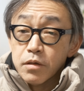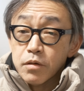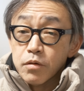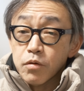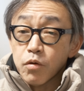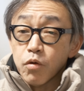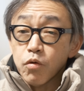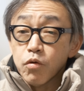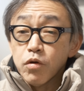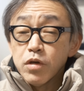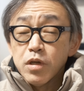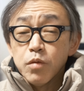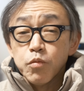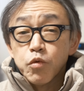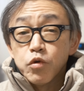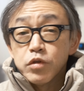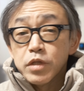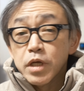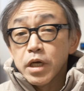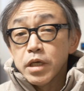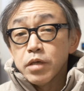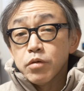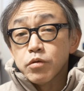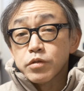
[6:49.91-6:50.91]
ここに
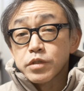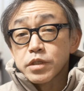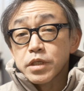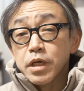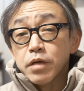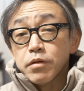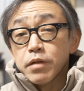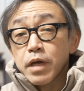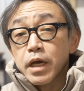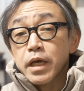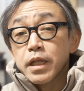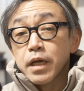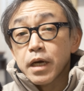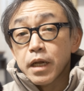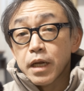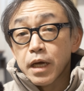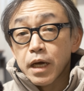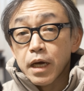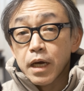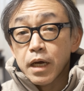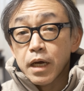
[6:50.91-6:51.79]
ボタン1個つけるだけだから